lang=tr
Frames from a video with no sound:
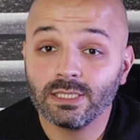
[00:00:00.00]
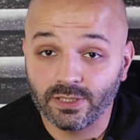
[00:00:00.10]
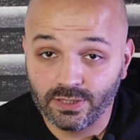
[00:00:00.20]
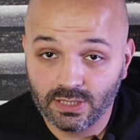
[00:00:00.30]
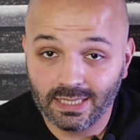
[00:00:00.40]

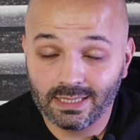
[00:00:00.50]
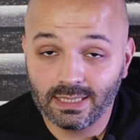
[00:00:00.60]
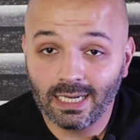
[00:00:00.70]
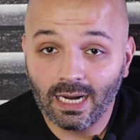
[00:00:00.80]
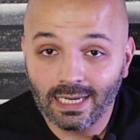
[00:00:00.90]
Şahıs
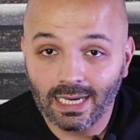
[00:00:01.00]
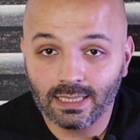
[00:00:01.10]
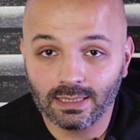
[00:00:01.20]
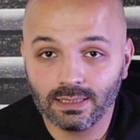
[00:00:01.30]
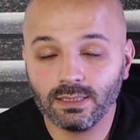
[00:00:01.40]
şirketiyle
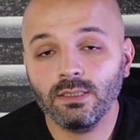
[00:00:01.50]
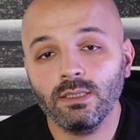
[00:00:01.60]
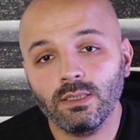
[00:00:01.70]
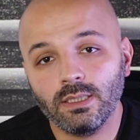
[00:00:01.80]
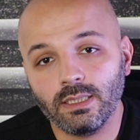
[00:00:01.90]
alakalı
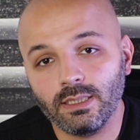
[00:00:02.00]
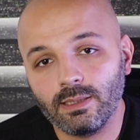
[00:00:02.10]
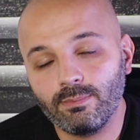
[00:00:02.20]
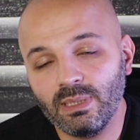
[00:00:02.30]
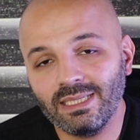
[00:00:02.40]
ee,